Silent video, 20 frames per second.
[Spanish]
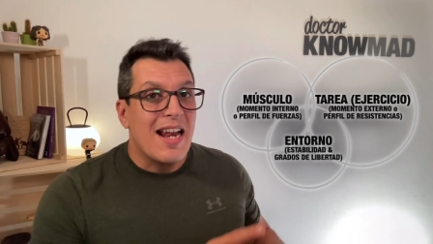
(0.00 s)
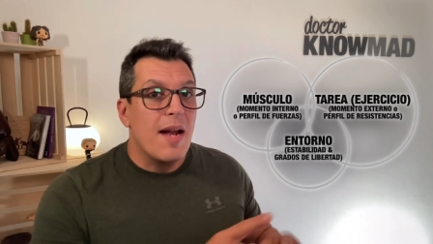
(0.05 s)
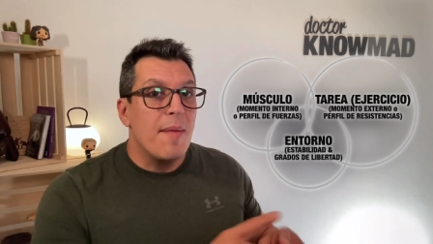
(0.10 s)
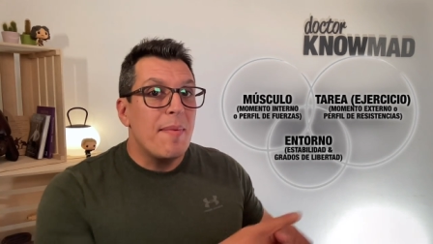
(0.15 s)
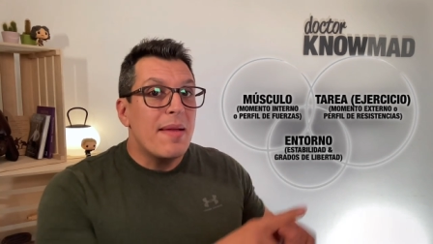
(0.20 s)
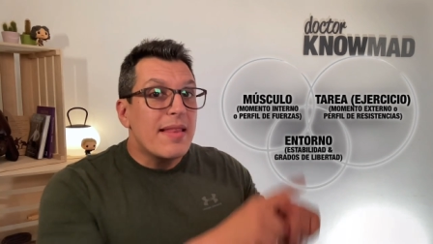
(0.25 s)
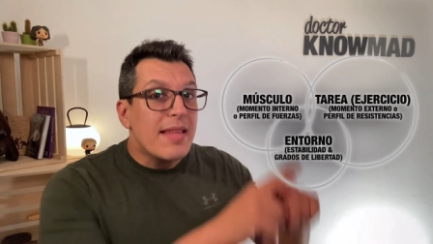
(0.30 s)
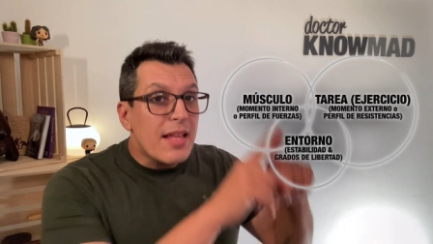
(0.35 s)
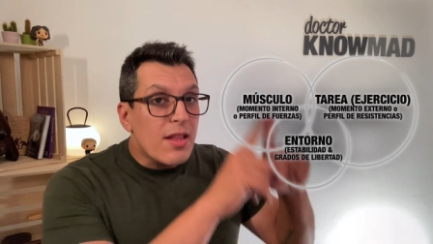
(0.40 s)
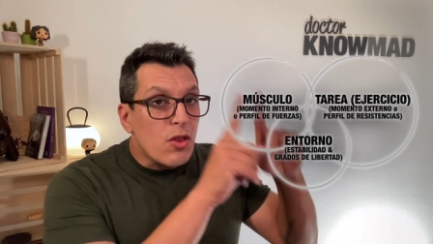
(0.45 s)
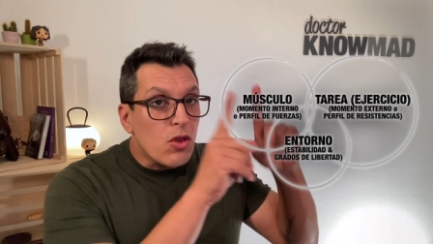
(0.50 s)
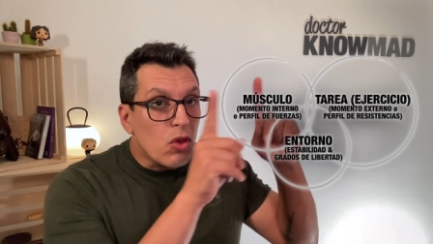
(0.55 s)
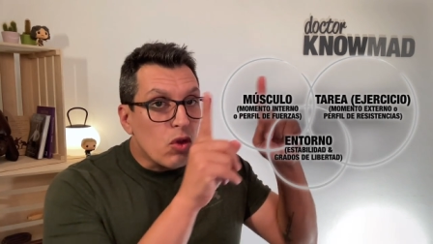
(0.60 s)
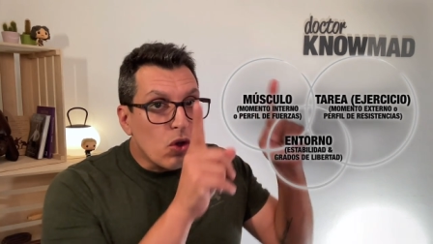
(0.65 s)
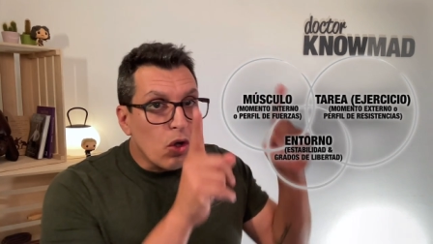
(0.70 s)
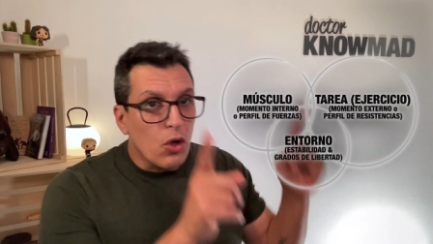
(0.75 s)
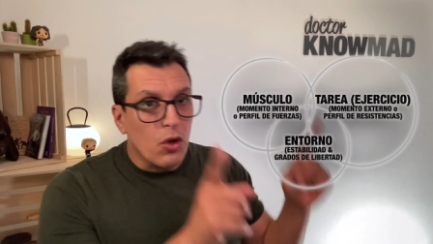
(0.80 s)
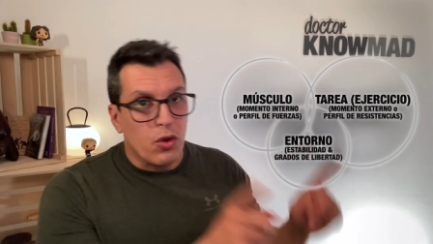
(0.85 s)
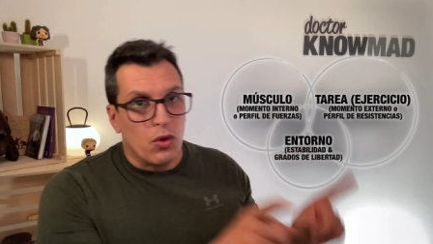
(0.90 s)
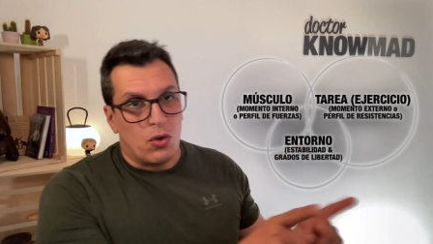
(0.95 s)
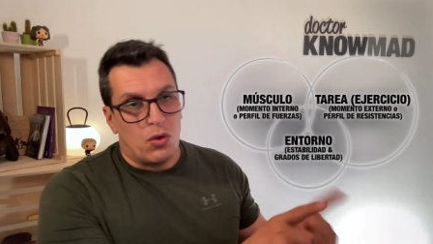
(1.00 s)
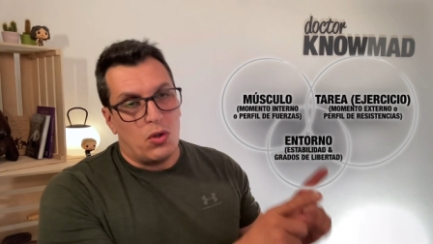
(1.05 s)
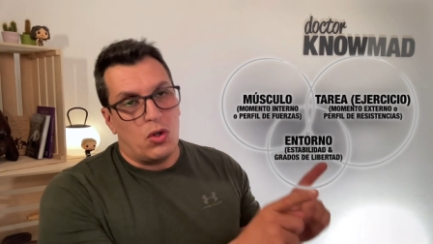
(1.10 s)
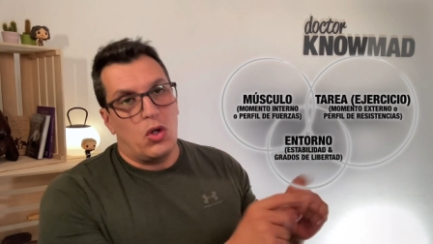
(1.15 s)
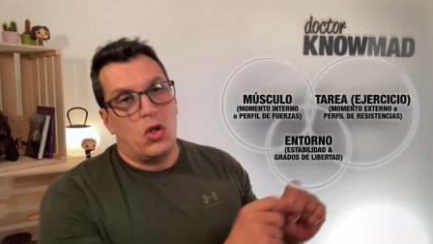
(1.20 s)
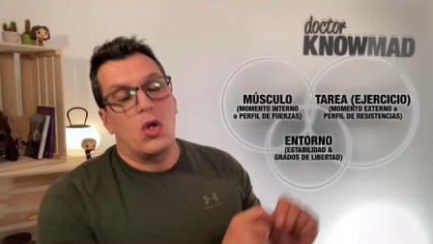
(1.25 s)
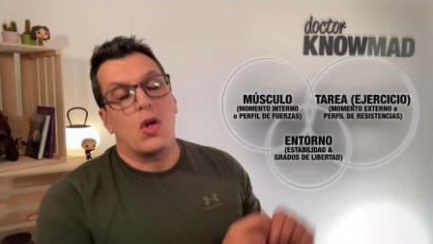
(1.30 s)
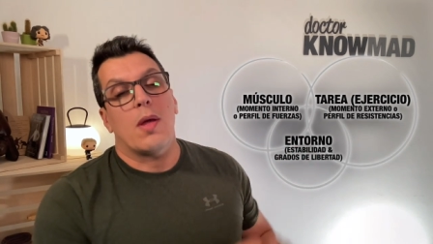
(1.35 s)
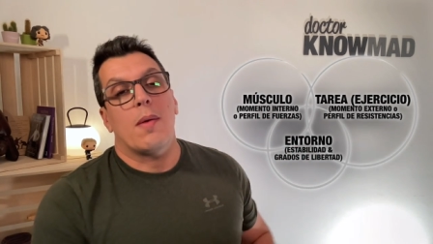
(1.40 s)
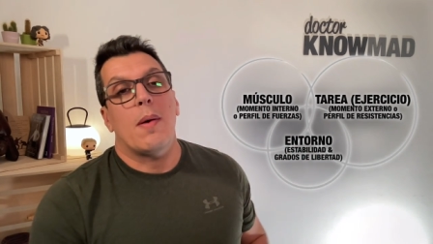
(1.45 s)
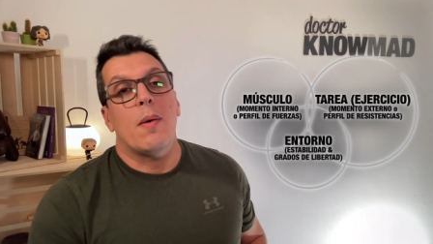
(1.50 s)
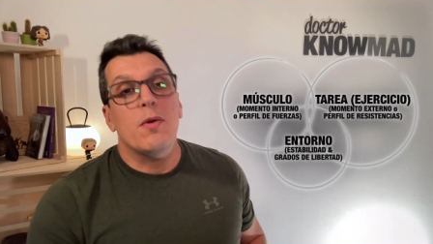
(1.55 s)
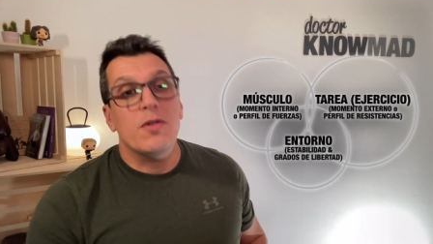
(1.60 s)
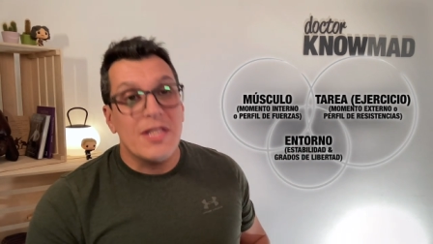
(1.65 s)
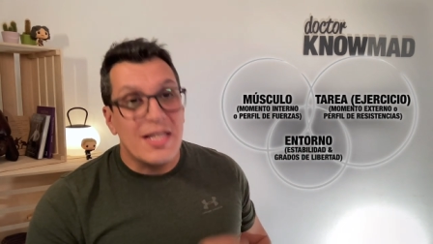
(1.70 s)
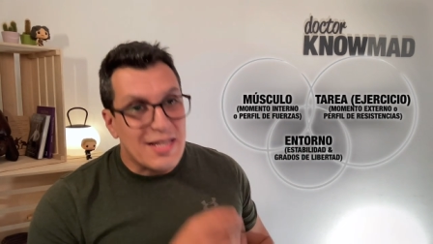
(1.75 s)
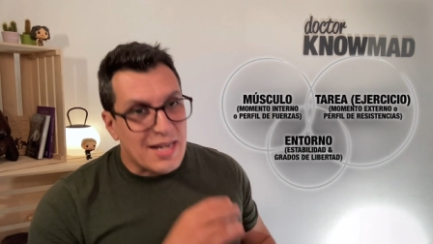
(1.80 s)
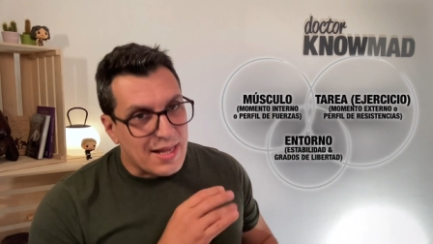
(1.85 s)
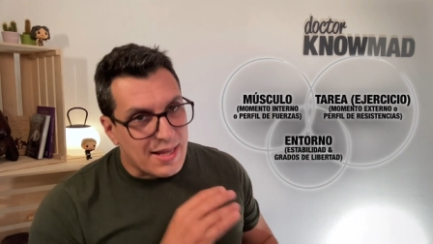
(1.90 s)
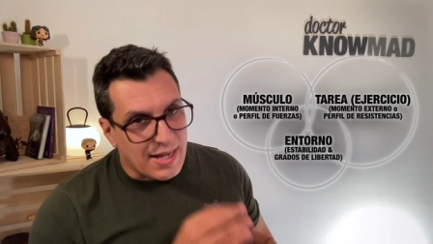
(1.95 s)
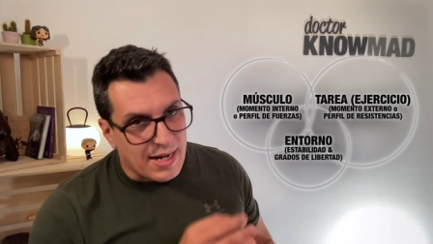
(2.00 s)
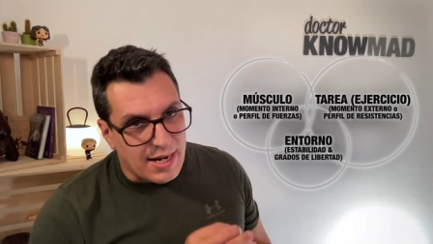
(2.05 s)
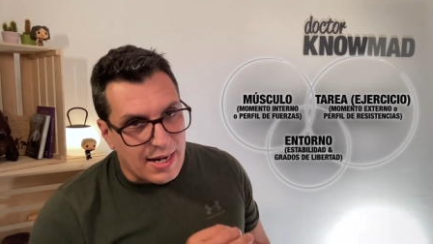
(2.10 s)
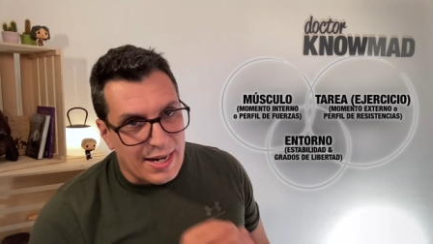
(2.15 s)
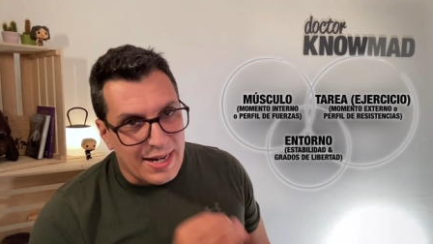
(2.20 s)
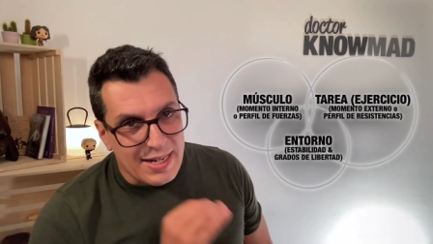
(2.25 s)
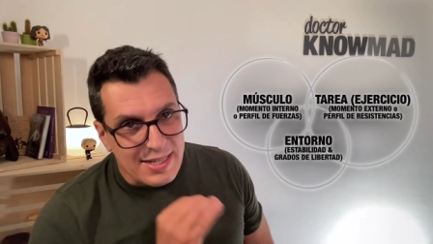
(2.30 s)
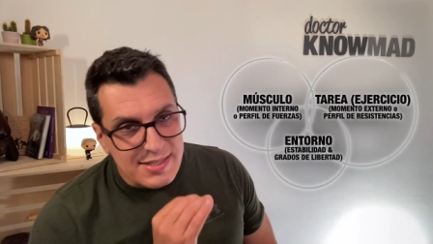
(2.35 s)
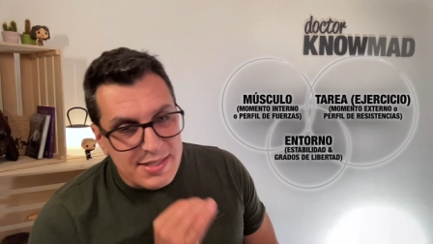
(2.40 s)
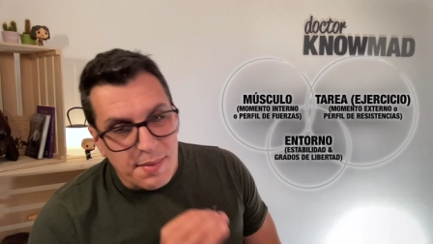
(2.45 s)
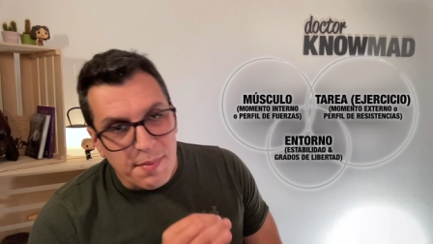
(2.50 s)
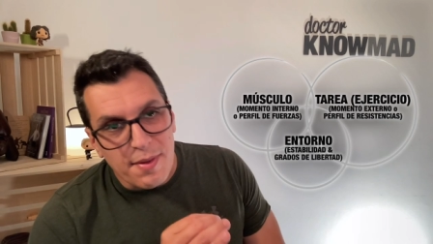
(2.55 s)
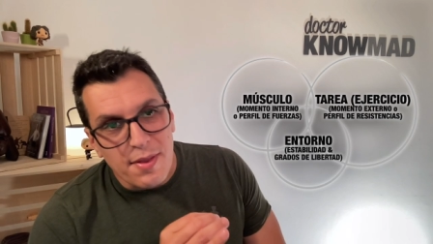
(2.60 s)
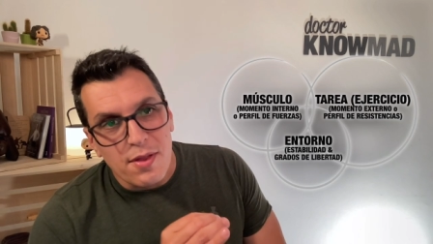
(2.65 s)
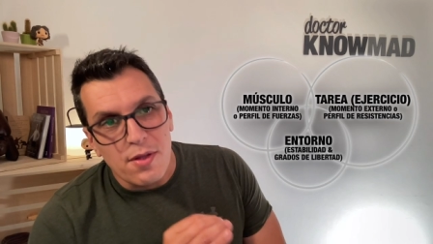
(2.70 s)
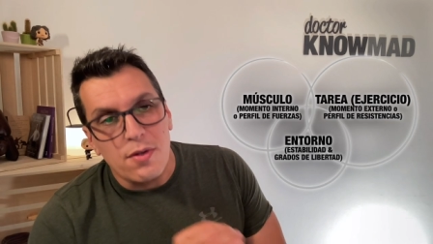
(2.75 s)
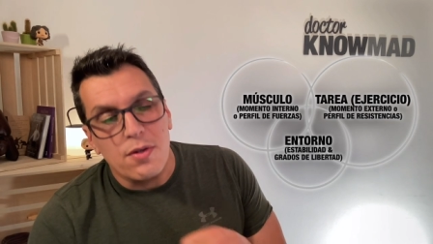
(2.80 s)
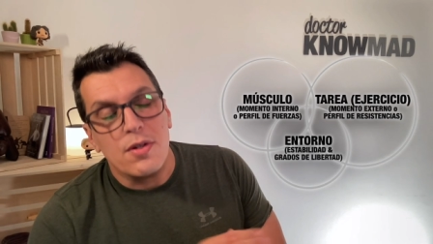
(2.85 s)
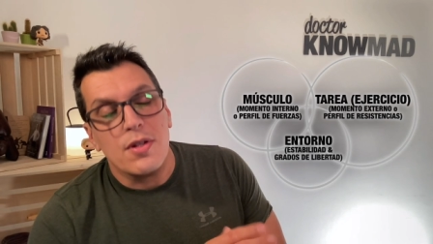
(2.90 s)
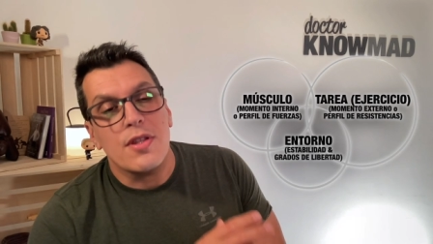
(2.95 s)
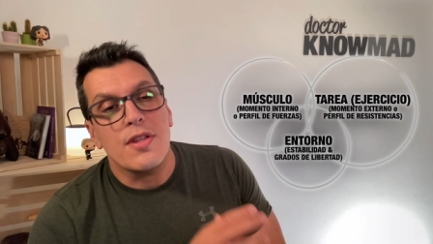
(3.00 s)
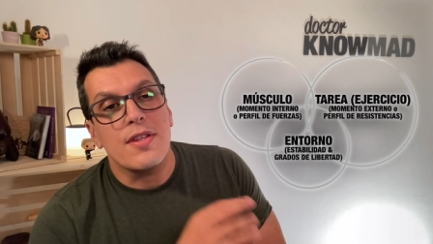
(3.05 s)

Realmente todo lo que vamos a tratar en este vídeo